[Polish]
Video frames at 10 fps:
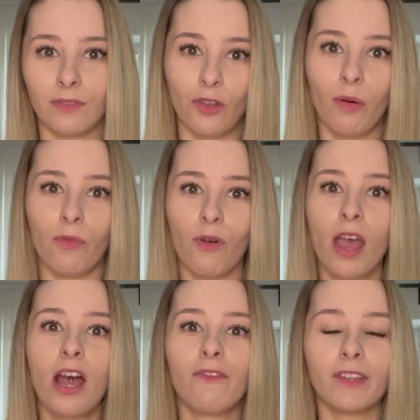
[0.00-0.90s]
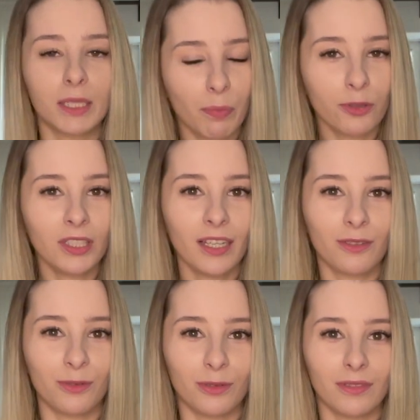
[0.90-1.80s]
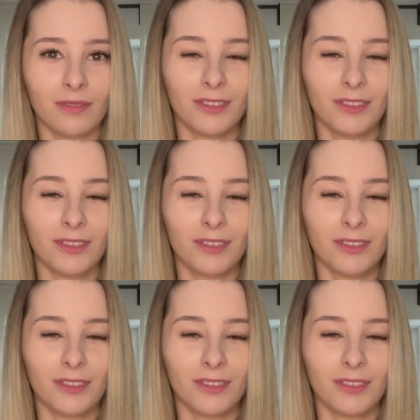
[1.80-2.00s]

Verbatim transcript: w domu, więc podziękuj.